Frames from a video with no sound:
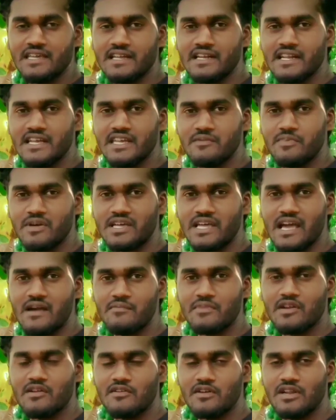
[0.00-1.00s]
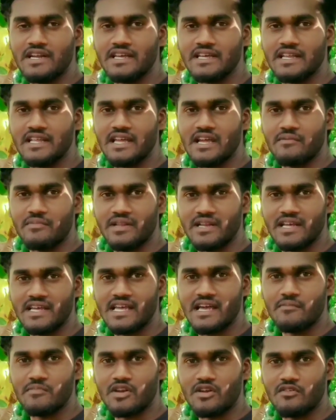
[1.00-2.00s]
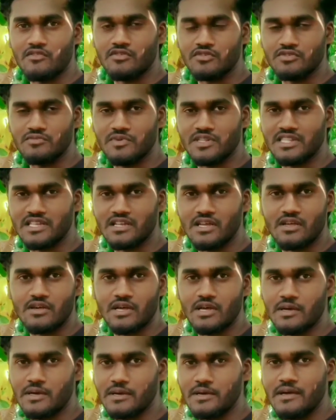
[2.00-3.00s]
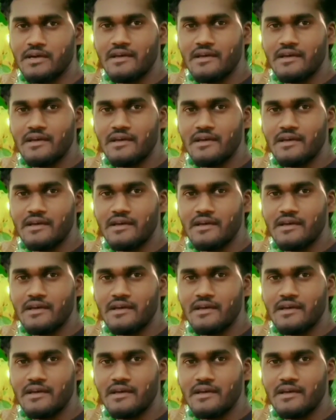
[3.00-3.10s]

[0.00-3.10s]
ஏன்னா இப்போ கேமராவில் எடுக்கிறீங்க அப்படின்னா கேமராவில் வந்து பார்த்தீங்கன்னா